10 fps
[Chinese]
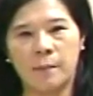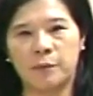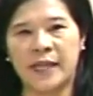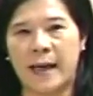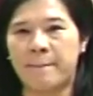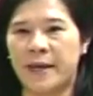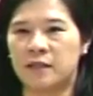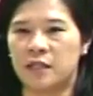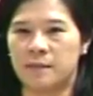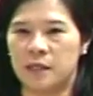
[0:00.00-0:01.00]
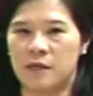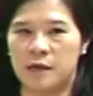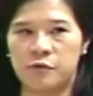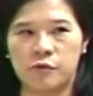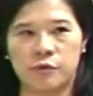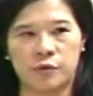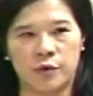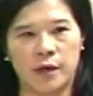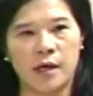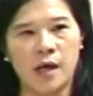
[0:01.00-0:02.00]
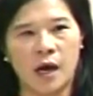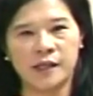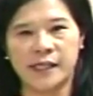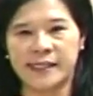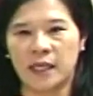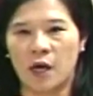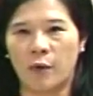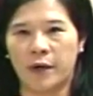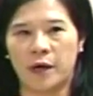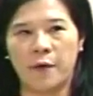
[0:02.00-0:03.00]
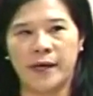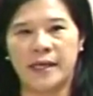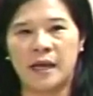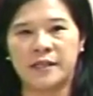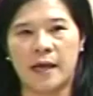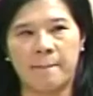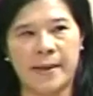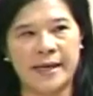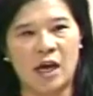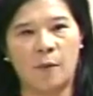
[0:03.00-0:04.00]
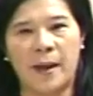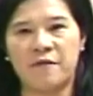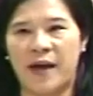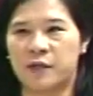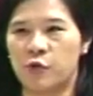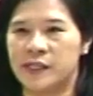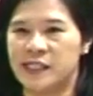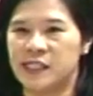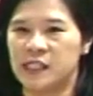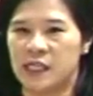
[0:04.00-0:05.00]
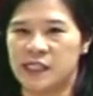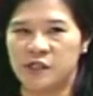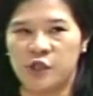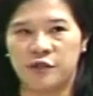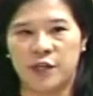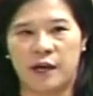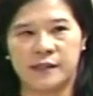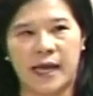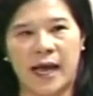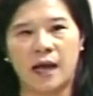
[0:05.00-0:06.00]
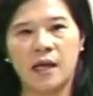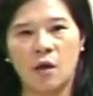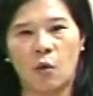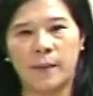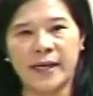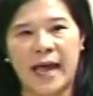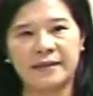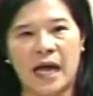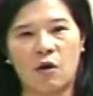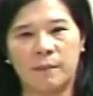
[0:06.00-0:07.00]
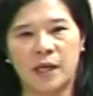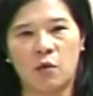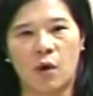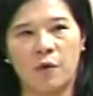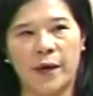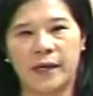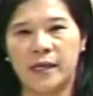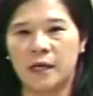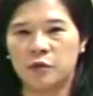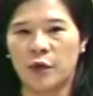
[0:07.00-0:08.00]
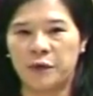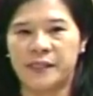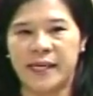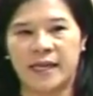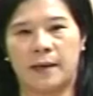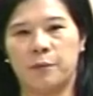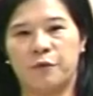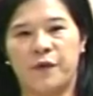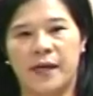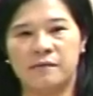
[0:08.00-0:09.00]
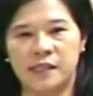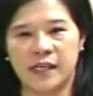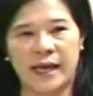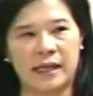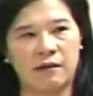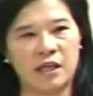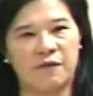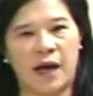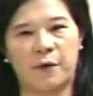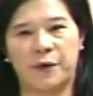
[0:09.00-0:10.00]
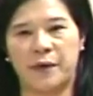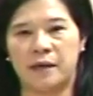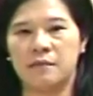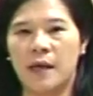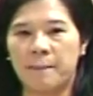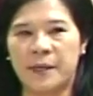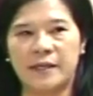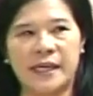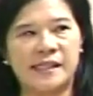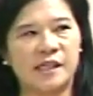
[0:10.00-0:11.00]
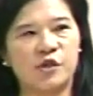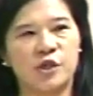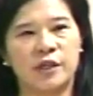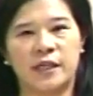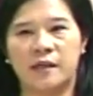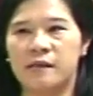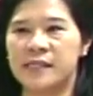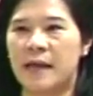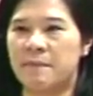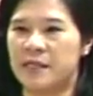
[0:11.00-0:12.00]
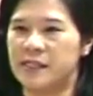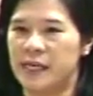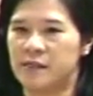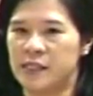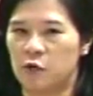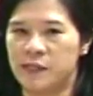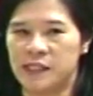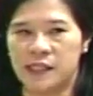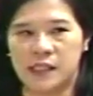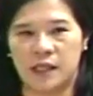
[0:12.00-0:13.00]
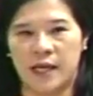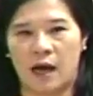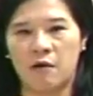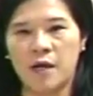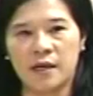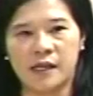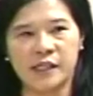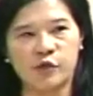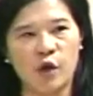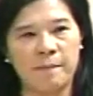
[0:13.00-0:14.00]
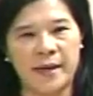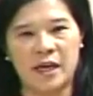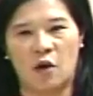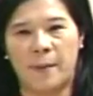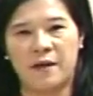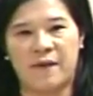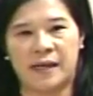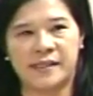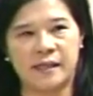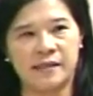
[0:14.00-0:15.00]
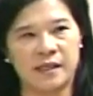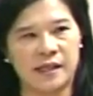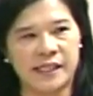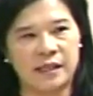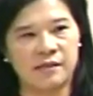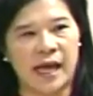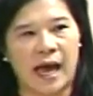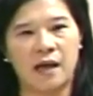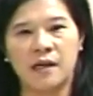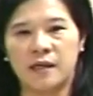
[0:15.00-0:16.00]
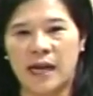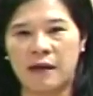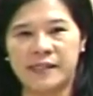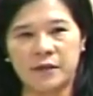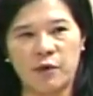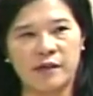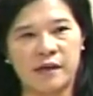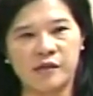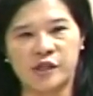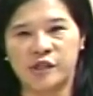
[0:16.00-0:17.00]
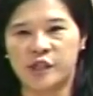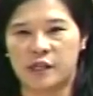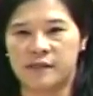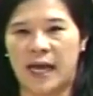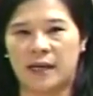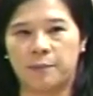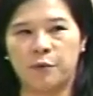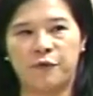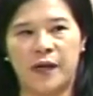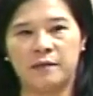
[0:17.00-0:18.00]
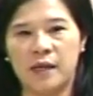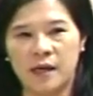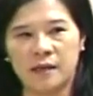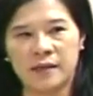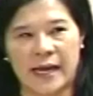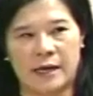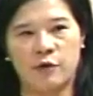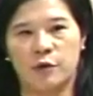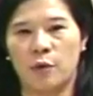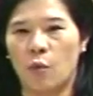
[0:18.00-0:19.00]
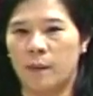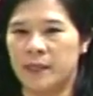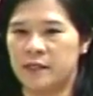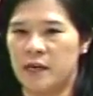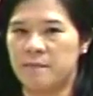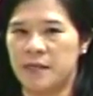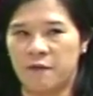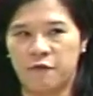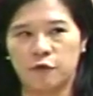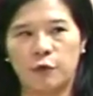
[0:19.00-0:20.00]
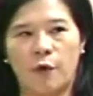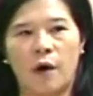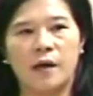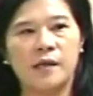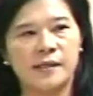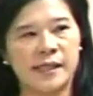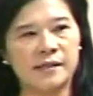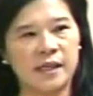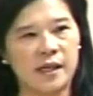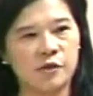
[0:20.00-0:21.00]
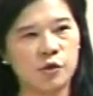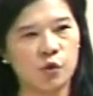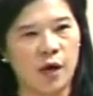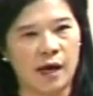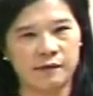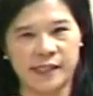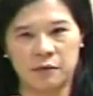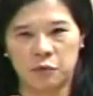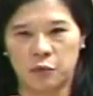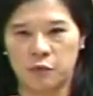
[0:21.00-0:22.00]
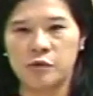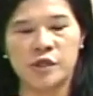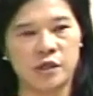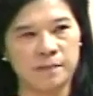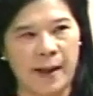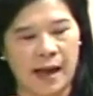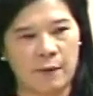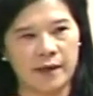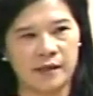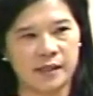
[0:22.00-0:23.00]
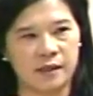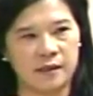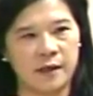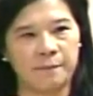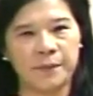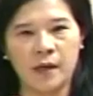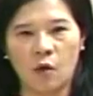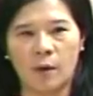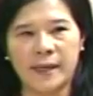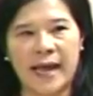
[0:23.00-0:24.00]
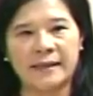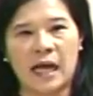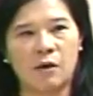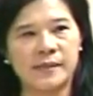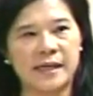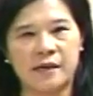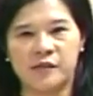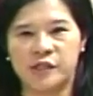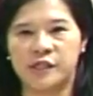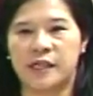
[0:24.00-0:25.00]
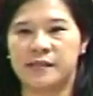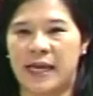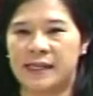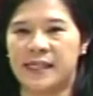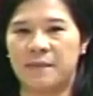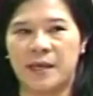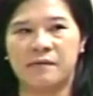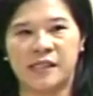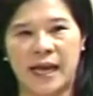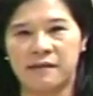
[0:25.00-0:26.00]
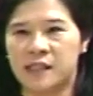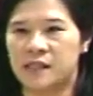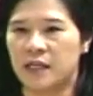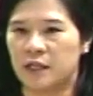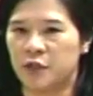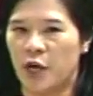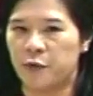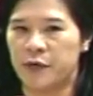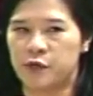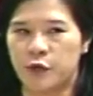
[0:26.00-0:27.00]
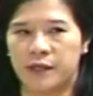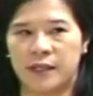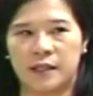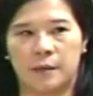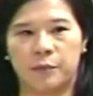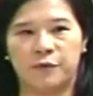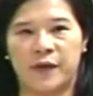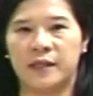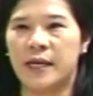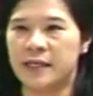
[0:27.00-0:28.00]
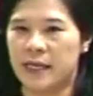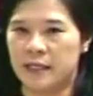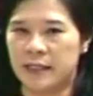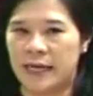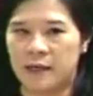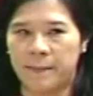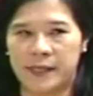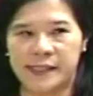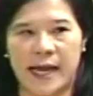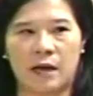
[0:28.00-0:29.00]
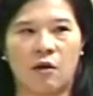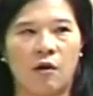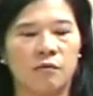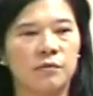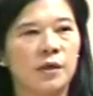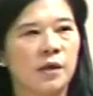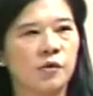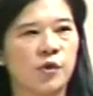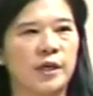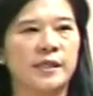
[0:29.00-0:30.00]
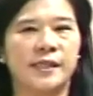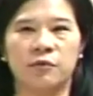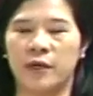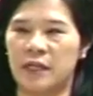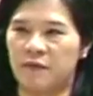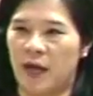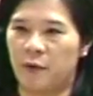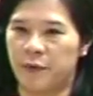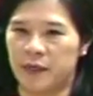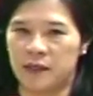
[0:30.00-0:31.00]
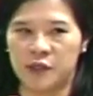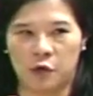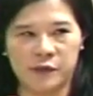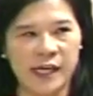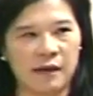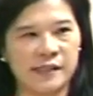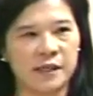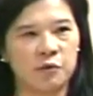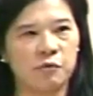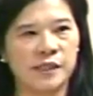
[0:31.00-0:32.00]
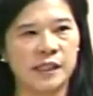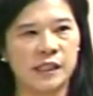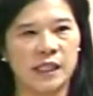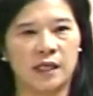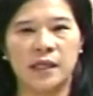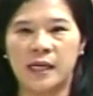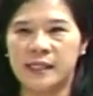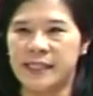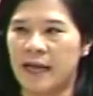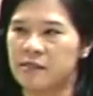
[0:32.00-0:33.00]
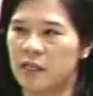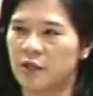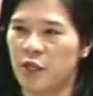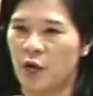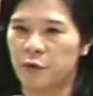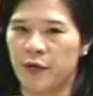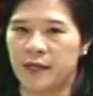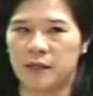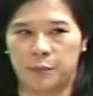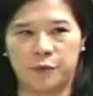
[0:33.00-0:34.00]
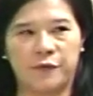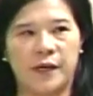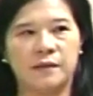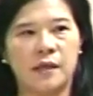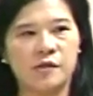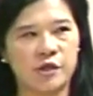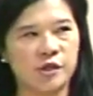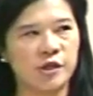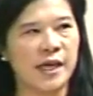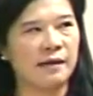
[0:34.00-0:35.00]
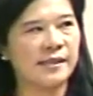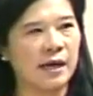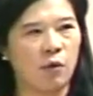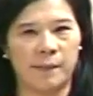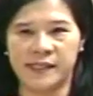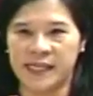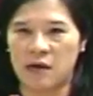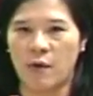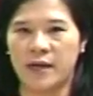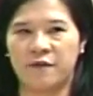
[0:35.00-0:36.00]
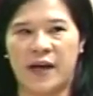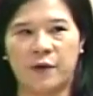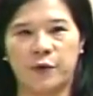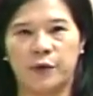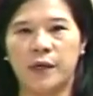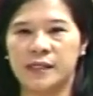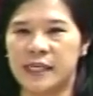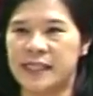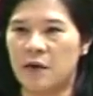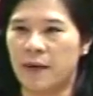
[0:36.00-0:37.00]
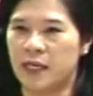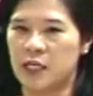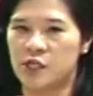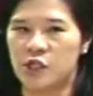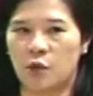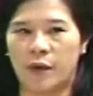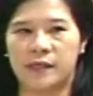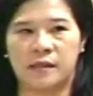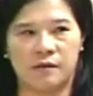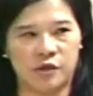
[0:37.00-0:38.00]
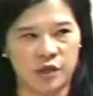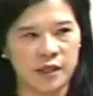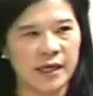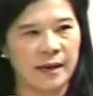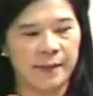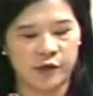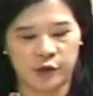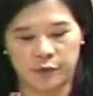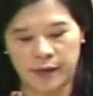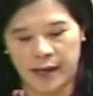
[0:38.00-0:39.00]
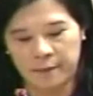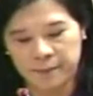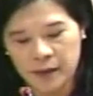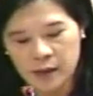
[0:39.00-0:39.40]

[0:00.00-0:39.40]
不但被提名人拒绝，而且整个委员会也没有办法做积极的行政调查。我们看到我们的国会对于这个部分，只看到立法委员凭一己之力在民间搜集资料，可是却没有办法真正的清查，然后针对人事审查的部分，给予我们的人民的附托，真正的去做好监督把关的责任。我们看到我们在人事审查上面这样子的一个调阅权力的部分，也一旦的被架空。所以，针对立法委员的有效监督行政这样子的调阅的部分，事实上，在我们相关的法律，在相关的议事规则是应该被修改。